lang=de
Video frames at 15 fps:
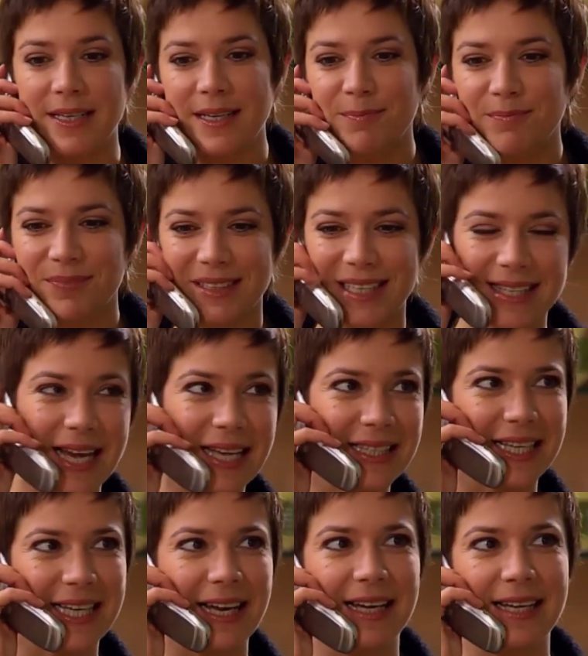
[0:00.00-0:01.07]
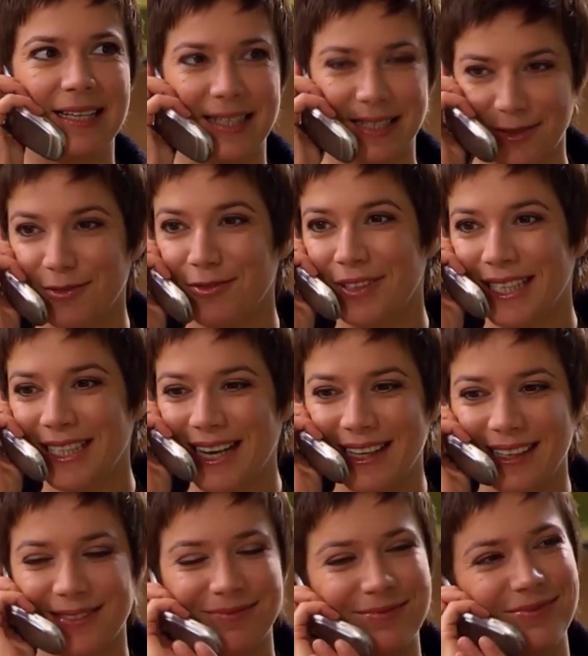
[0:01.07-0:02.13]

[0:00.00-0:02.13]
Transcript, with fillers: Sie, das hat sich erledigt. Vielen Dank.